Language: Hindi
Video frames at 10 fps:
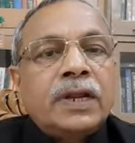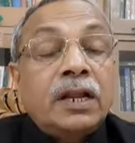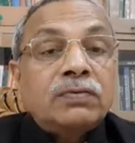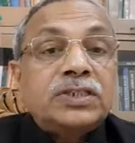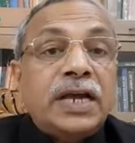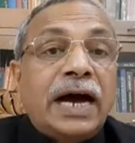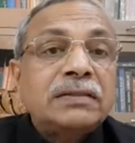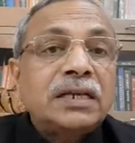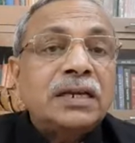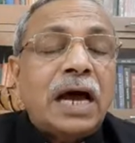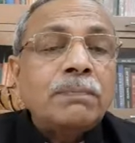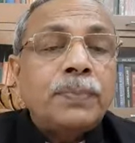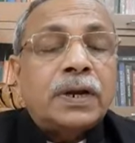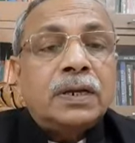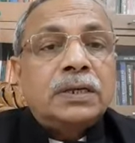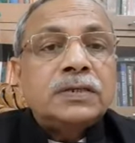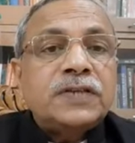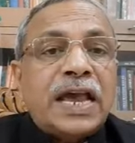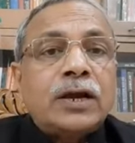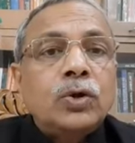लव जिहाद के नाम पर
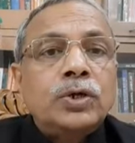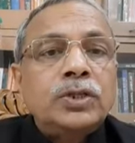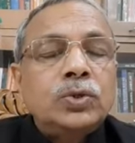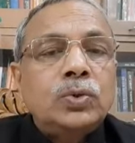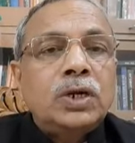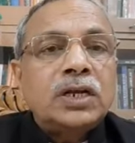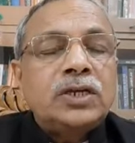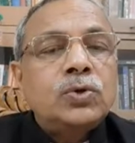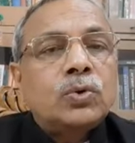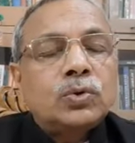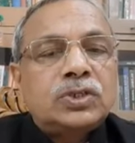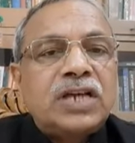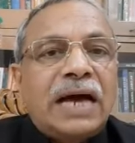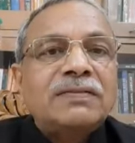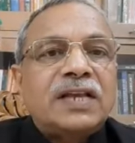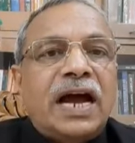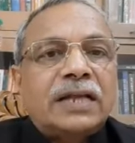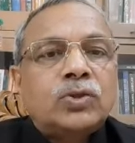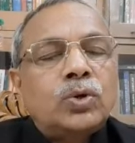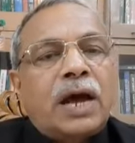सैकड़ों हिंदू लड़कियों को जान से हाथ
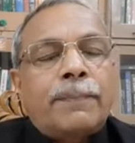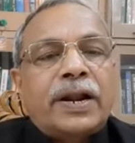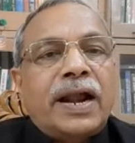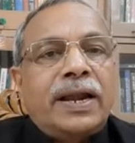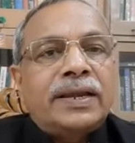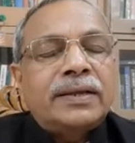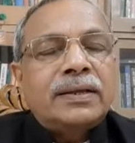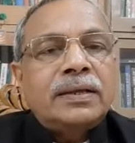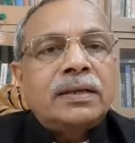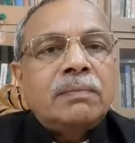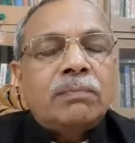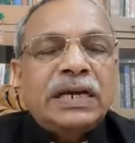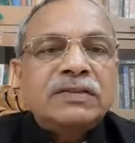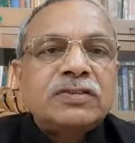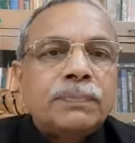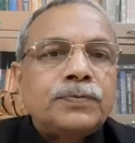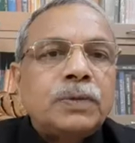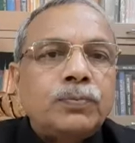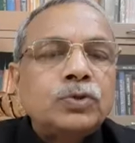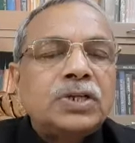धोना पड़ रहा है मैं इन सब से
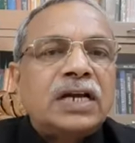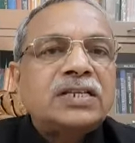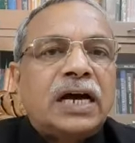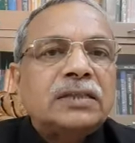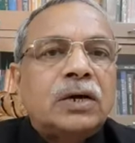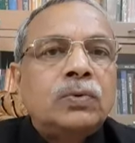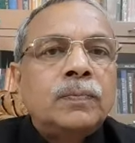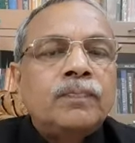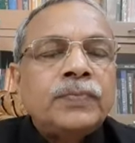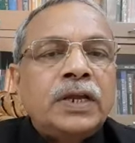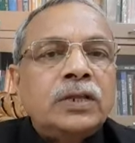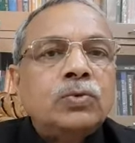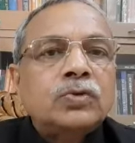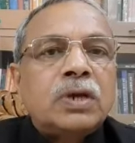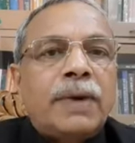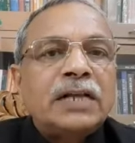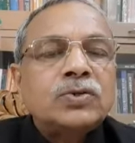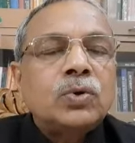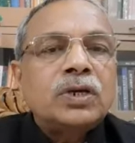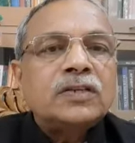पूछना चाहता हूं हिंदू समाज
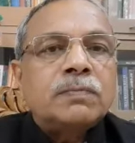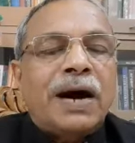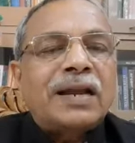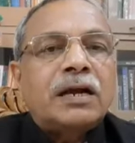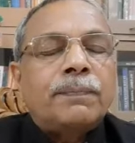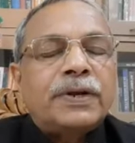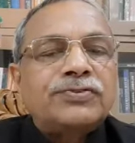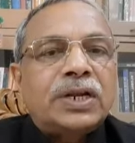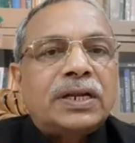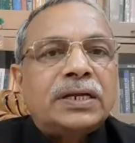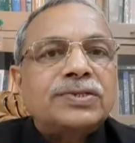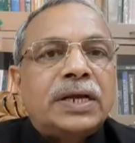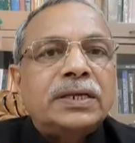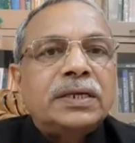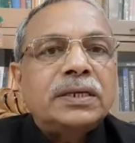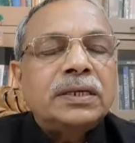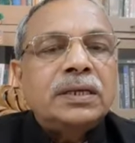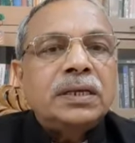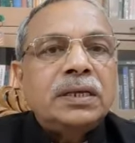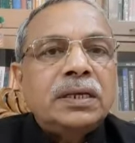को किस मार्ग पर चलना चाहिए
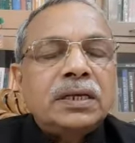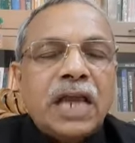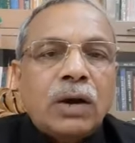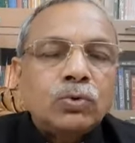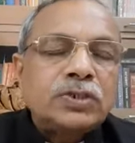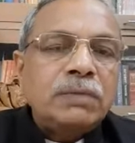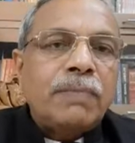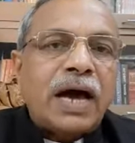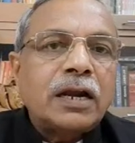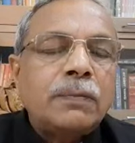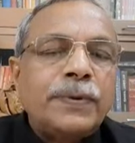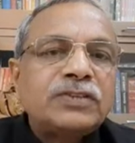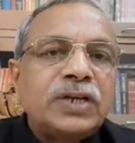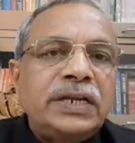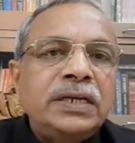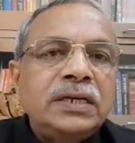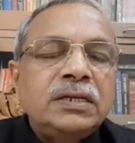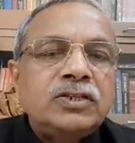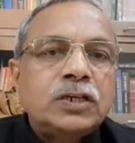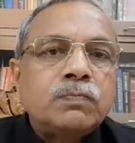क्या उसी मार्ग पर चलें
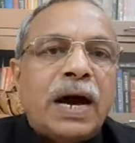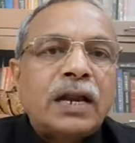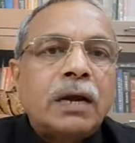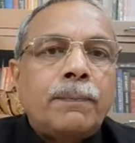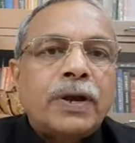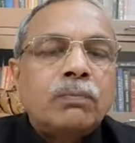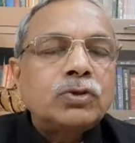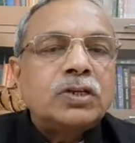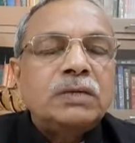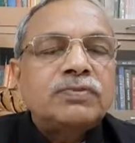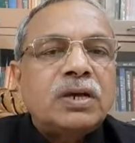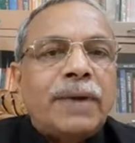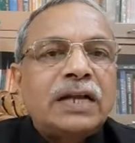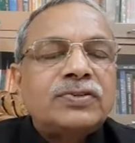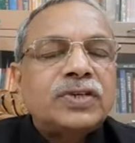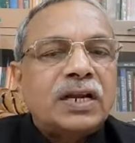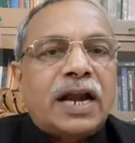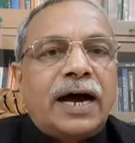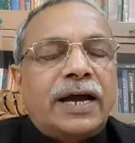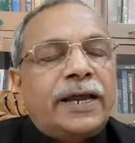जिस मार्ग पर मुस्लिम समाज चल
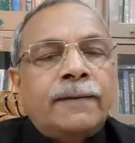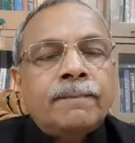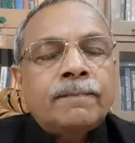रहा है